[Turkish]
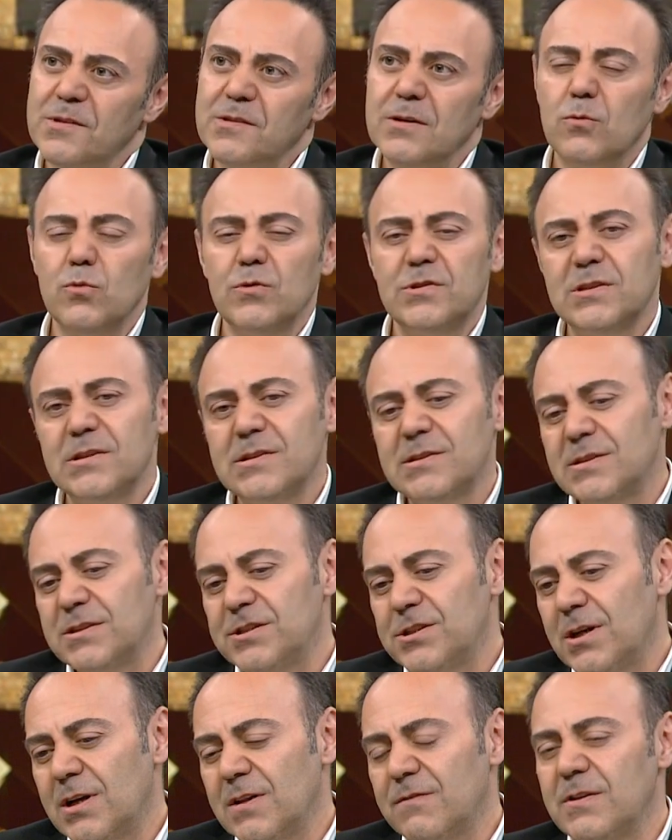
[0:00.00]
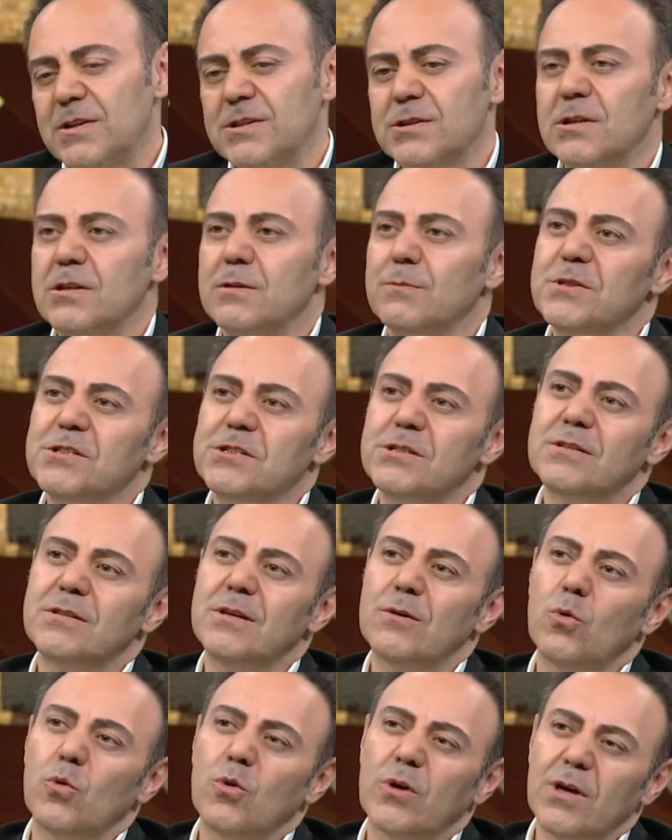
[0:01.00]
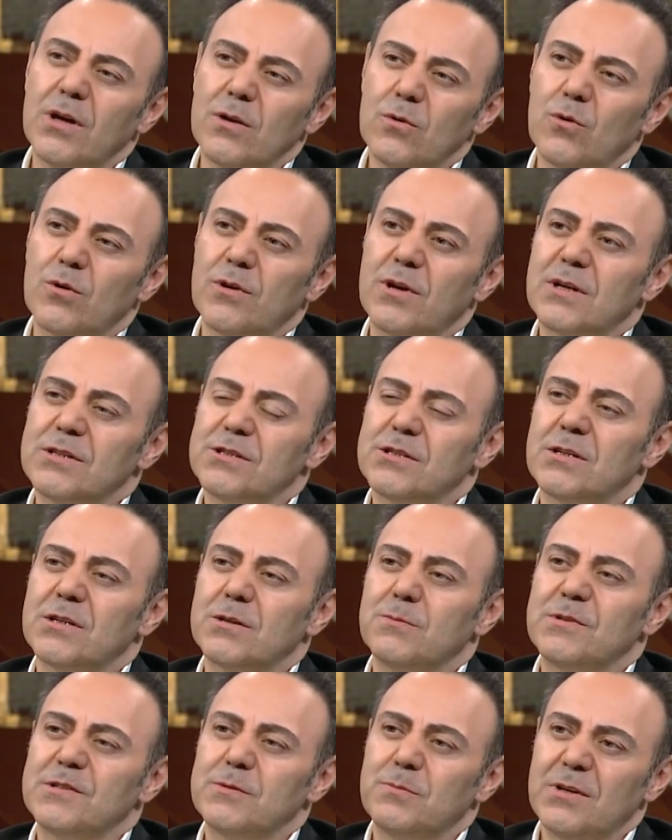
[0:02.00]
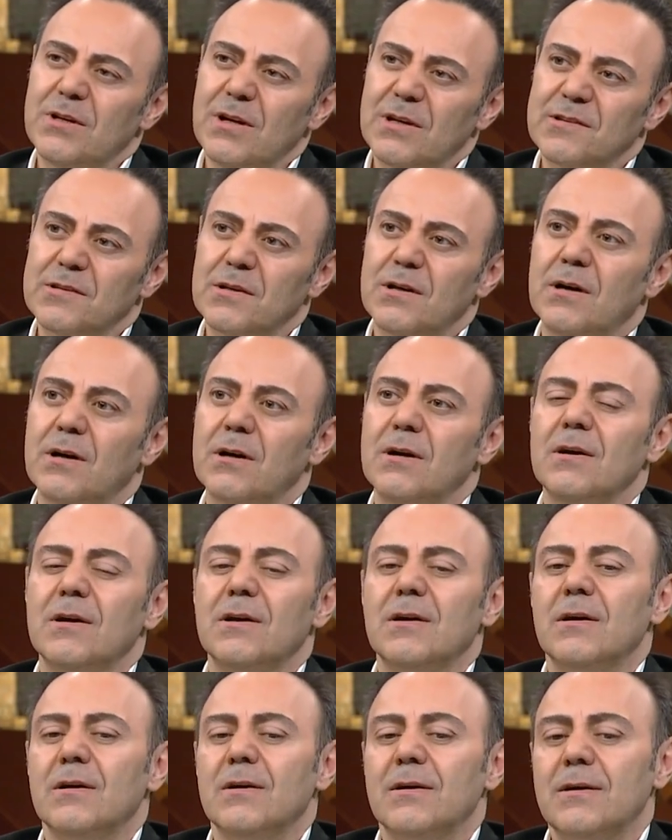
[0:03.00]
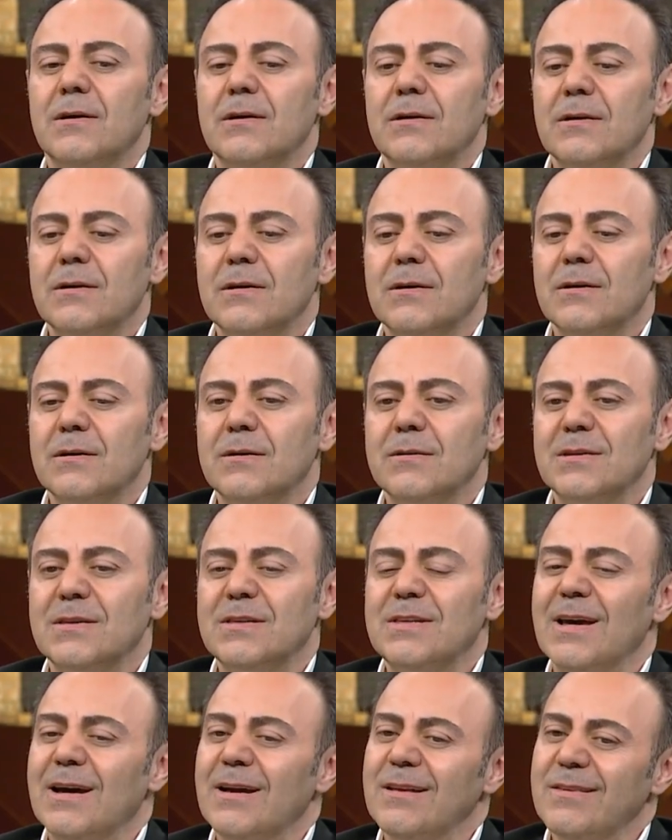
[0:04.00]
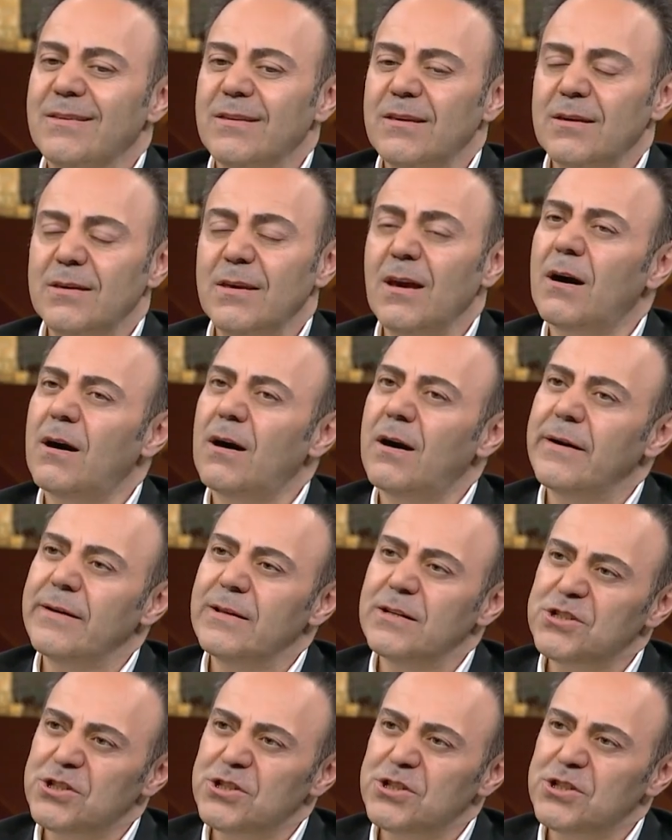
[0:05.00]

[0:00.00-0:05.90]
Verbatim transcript: Mesela uluslararası ticaret ve işletmecilikte okuyan öğrencilerimiz biraz daha ee, kendi ya aile